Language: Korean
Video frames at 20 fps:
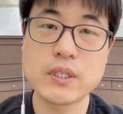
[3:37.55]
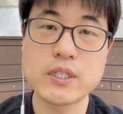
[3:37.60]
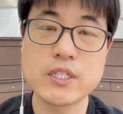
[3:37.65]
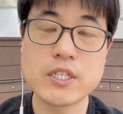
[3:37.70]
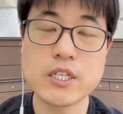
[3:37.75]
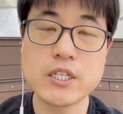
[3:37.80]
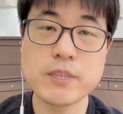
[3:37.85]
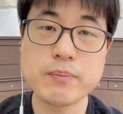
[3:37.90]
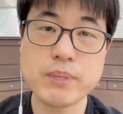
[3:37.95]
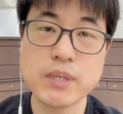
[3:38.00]

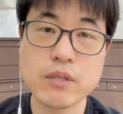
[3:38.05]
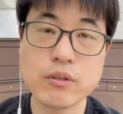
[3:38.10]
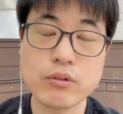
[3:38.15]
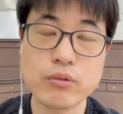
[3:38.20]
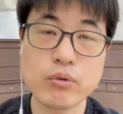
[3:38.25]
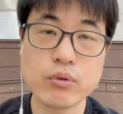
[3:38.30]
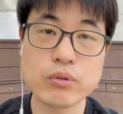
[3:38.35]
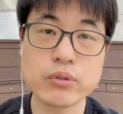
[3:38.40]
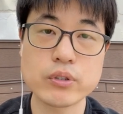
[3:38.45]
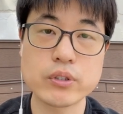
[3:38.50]
이제 이
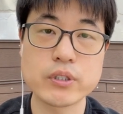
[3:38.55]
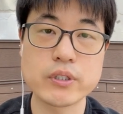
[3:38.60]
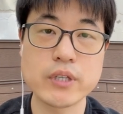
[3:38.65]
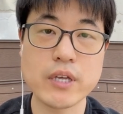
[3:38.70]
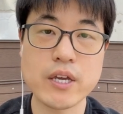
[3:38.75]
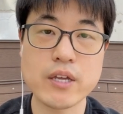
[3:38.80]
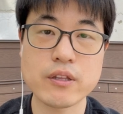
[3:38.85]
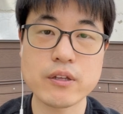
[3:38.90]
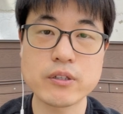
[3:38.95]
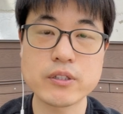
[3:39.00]

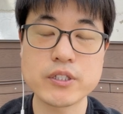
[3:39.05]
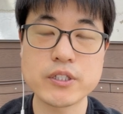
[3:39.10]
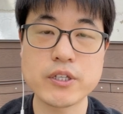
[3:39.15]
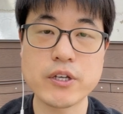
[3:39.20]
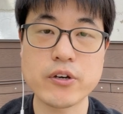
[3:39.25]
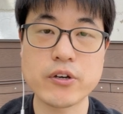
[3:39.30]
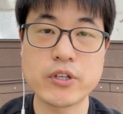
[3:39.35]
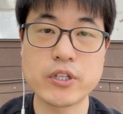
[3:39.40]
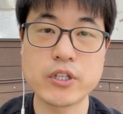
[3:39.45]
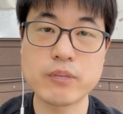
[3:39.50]
픽소크에
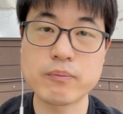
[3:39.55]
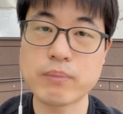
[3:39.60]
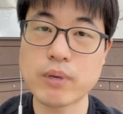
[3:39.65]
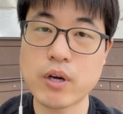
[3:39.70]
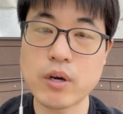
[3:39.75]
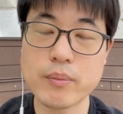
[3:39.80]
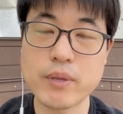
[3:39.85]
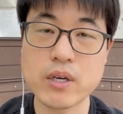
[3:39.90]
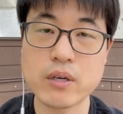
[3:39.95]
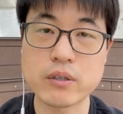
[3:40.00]
설치되어 있는
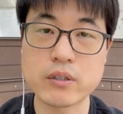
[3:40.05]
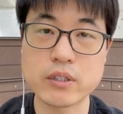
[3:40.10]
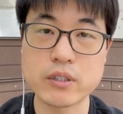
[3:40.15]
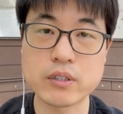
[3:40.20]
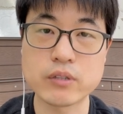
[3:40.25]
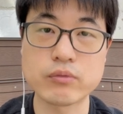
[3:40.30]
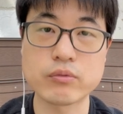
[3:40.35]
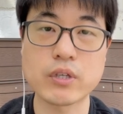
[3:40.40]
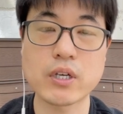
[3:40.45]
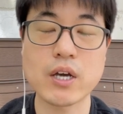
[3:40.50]

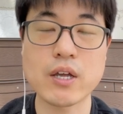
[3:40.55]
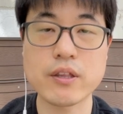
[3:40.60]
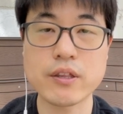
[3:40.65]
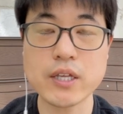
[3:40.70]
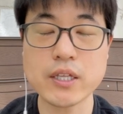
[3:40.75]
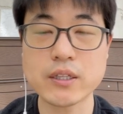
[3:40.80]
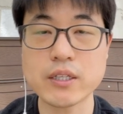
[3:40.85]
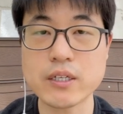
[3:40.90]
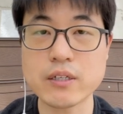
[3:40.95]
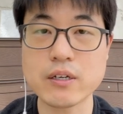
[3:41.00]
펌웨어를 우리가
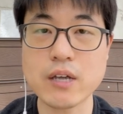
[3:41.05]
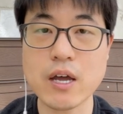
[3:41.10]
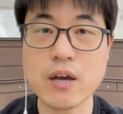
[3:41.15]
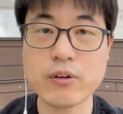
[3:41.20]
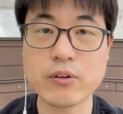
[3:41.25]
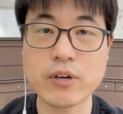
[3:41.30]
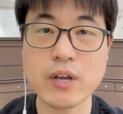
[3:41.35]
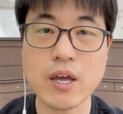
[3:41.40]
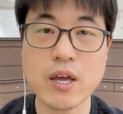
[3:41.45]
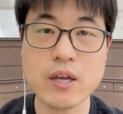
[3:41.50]
세팅을
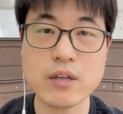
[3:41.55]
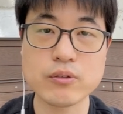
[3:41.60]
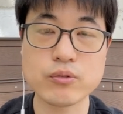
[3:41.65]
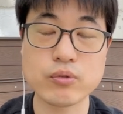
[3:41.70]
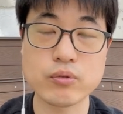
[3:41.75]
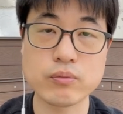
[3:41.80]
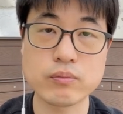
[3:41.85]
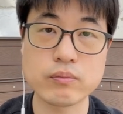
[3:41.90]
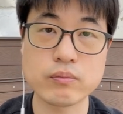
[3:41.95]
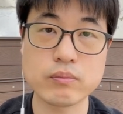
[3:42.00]
하거나
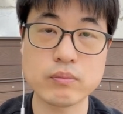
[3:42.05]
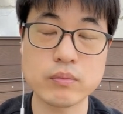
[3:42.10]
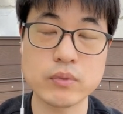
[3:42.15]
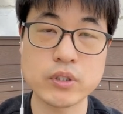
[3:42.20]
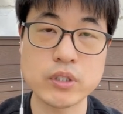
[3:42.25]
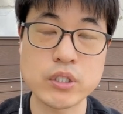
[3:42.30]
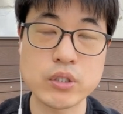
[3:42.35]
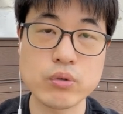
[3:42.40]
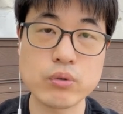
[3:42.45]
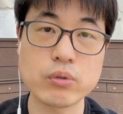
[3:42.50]
좀 뭐
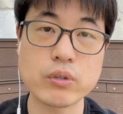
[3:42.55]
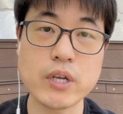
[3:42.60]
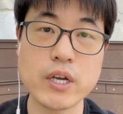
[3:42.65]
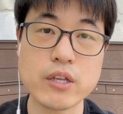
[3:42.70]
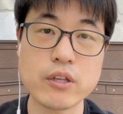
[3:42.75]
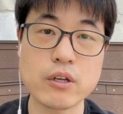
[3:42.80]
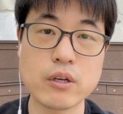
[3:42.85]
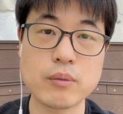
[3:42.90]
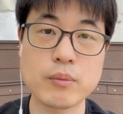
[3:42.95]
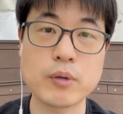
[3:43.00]
이용을
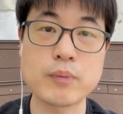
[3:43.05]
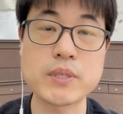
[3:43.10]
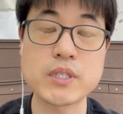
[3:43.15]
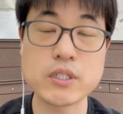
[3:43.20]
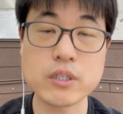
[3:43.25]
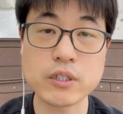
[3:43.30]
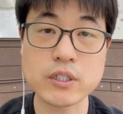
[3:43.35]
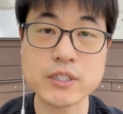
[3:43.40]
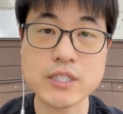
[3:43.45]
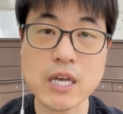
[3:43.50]
해서 뭐
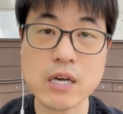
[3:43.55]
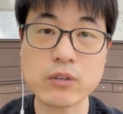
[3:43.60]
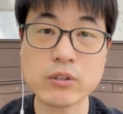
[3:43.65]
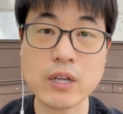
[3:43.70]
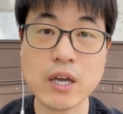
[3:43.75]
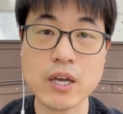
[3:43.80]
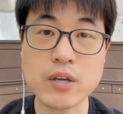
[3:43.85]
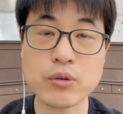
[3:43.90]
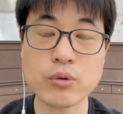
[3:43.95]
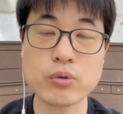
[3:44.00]
미션을
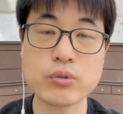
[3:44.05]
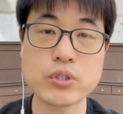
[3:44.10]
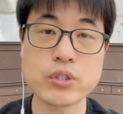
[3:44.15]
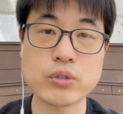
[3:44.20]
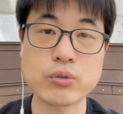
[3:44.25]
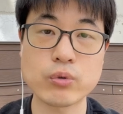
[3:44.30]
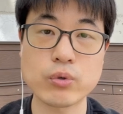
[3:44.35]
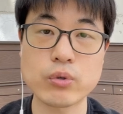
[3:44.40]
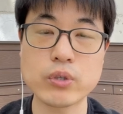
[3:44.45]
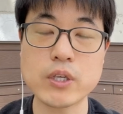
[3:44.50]
짜거나 이런
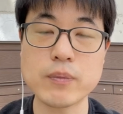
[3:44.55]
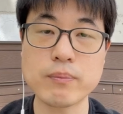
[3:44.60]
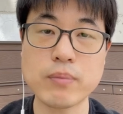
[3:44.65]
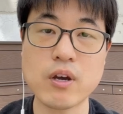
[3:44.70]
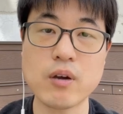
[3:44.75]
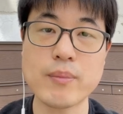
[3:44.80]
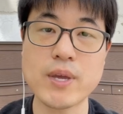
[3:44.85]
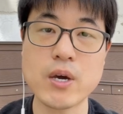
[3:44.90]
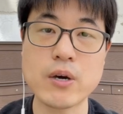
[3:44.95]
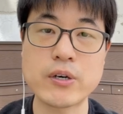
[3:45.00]
식으로 이
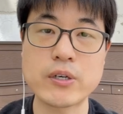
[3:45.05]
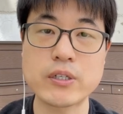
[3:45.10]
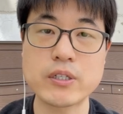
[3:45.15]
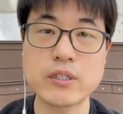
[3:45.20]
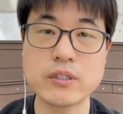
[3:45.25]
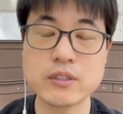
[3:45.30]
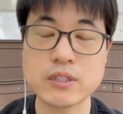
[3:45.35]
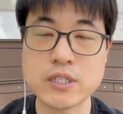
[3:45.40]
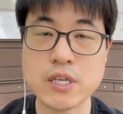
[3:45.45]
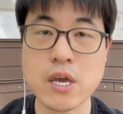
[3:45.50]

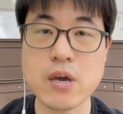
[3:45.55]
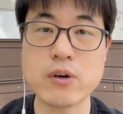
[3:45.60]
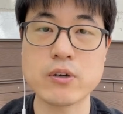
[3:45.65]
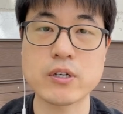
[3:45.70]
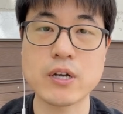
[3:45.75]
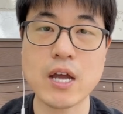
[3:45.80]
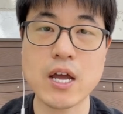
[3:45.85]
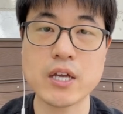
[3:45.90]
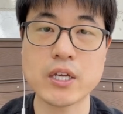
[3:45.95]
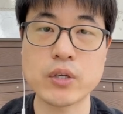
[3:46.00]
펌웨어를
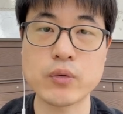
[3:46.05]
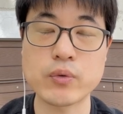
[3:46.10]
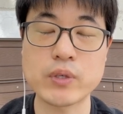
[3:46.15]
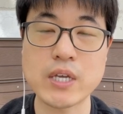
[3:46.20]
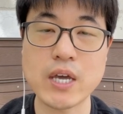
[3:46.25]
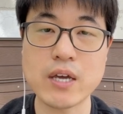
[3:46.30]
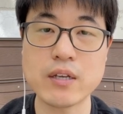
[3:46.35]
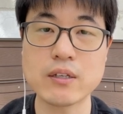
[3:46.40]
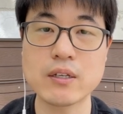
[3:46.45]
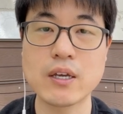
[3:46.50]
제어를 하기
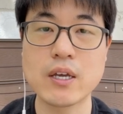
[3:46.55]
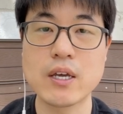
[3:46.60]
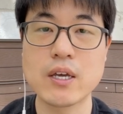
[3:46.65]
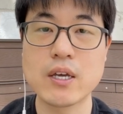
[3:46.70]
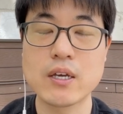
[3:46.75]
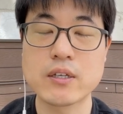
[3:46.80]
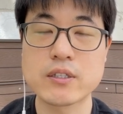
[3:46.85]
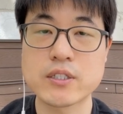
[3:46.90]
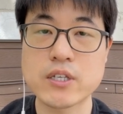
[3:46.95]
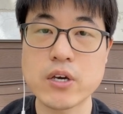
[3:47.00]
위한
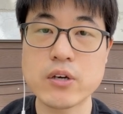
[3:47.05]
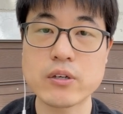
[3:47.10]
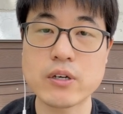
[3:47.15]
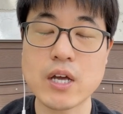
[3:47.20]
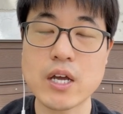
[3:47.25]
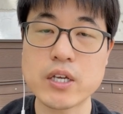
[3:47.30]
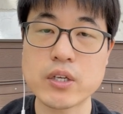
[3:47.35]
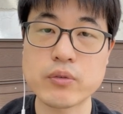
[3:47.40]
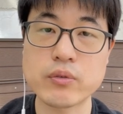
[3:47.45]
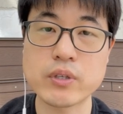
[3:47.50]
제어를
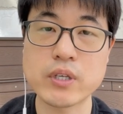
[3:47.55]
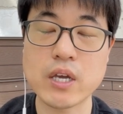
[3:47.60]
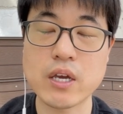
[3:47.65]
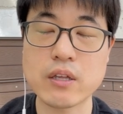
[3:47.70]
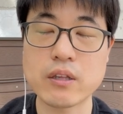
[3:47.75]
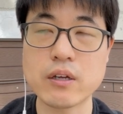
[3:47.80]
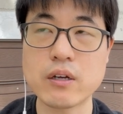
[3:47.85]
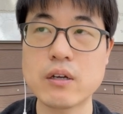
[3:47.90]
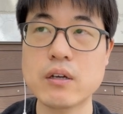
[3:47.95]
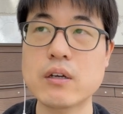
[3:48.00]
하기
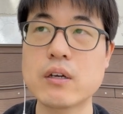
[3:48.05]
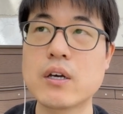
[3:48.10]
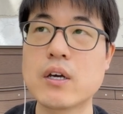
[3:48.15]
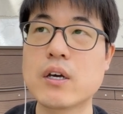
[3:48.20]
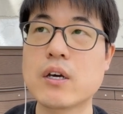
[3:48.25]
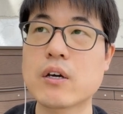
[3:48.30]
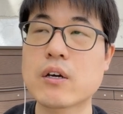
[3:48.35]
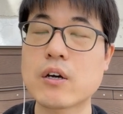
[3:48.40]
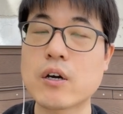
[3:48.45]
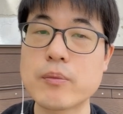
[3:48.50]
위해서
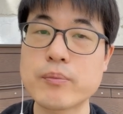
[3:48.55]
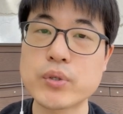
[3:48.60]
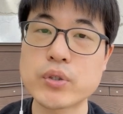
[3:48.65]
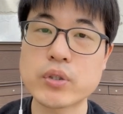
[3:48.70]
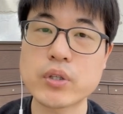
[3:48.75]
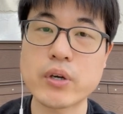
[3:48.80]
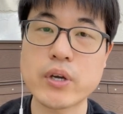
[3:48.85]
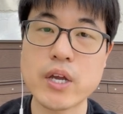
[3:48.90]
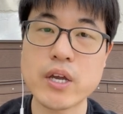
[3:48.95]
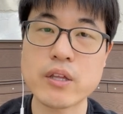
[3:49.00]

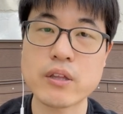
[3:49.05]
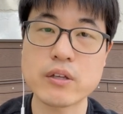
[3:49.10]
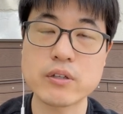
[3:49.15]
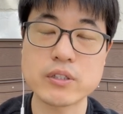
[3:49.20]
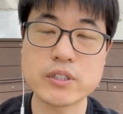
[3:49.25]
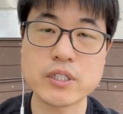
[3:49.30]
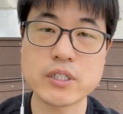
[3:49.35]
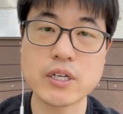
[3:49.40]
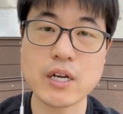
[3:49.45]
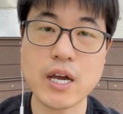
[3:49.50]
컴퓨터에
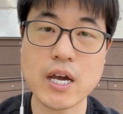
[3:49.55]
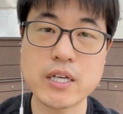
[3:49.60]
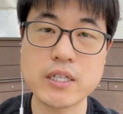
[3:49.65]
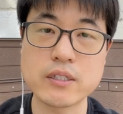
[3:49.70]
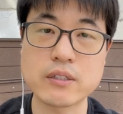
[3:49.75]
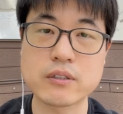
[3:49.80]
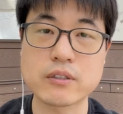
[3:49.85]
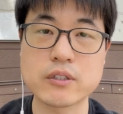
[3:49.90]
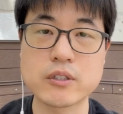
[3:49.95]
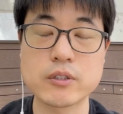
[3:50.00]
설치를
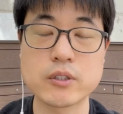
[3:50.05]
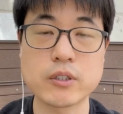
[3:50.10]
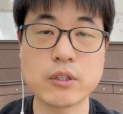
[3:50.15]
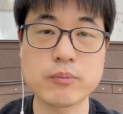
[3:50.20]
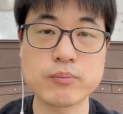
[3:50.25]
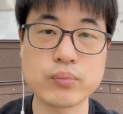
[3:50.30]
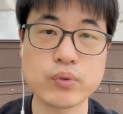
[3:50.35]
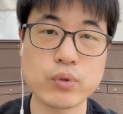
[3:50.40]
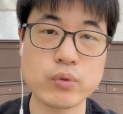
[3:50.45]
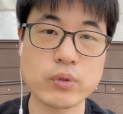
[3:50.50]
하는
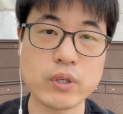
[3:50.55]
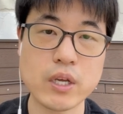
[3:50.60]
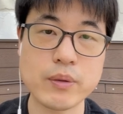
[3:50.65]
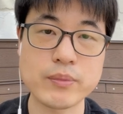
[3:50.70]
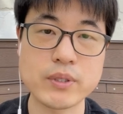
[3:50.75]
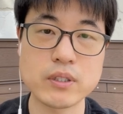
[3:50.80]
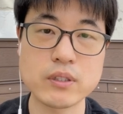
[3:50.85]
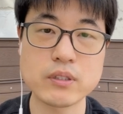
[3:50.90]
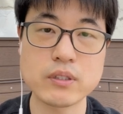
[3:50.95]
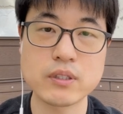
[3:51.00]
그런
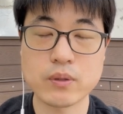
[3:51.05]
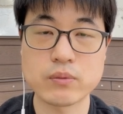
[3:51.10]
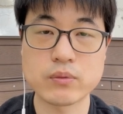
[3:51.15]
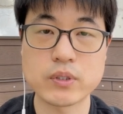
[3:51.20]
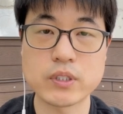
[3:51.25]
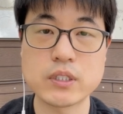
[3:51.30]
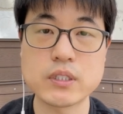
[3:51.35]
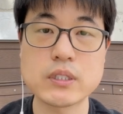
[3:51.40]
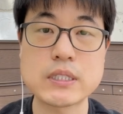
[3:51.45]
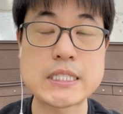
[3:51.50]
프로그램을
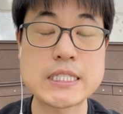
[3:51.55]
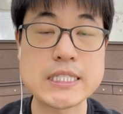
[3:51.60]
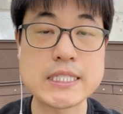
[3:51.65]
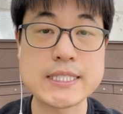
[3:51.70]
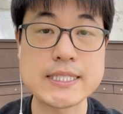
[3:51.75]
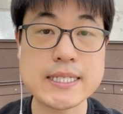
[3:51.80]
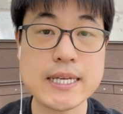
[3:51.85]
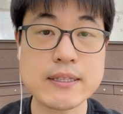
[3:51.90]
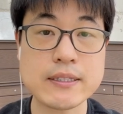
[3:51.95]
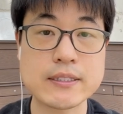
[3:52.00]
우리는
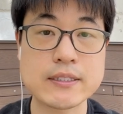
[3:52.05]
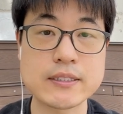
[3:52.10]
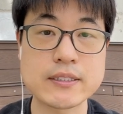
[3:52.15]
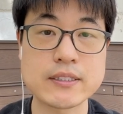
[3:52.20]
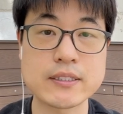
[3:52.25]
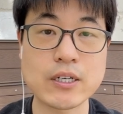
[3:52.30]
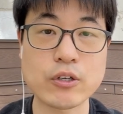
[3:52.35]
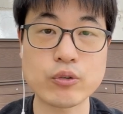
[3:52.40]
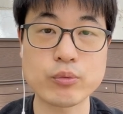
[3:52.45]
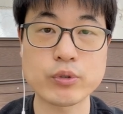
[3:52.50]

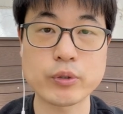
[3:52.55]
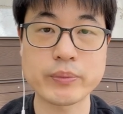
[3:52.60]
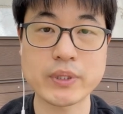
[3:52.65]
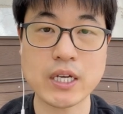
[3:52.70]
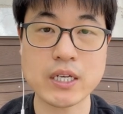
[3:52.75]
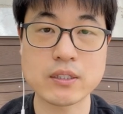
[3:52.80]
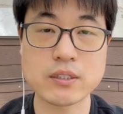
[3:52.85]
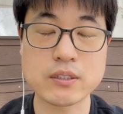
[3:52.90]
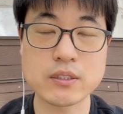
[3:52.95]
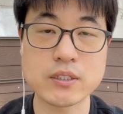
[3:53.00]
GCS라고
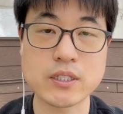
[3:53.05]
부릅니다.